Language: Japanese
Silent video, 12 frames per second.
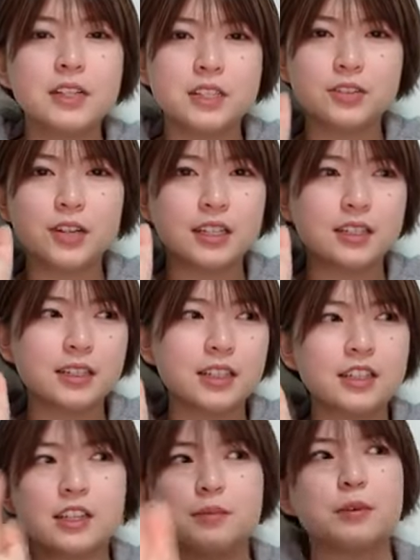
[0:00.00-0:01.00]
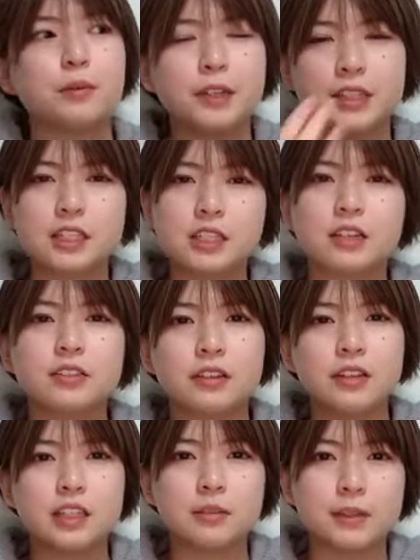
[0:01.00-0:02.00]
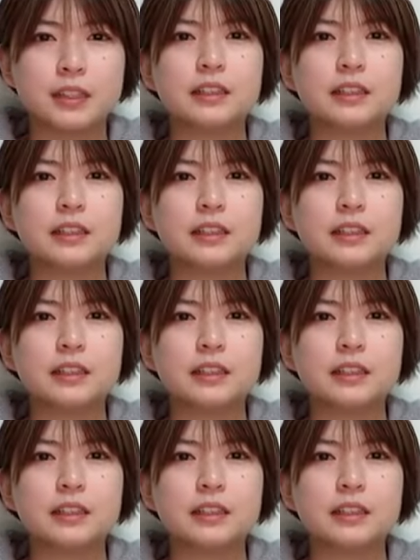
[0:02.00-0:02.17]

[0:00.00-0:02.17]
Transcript: みに蒸発した水分も私が歌わり決め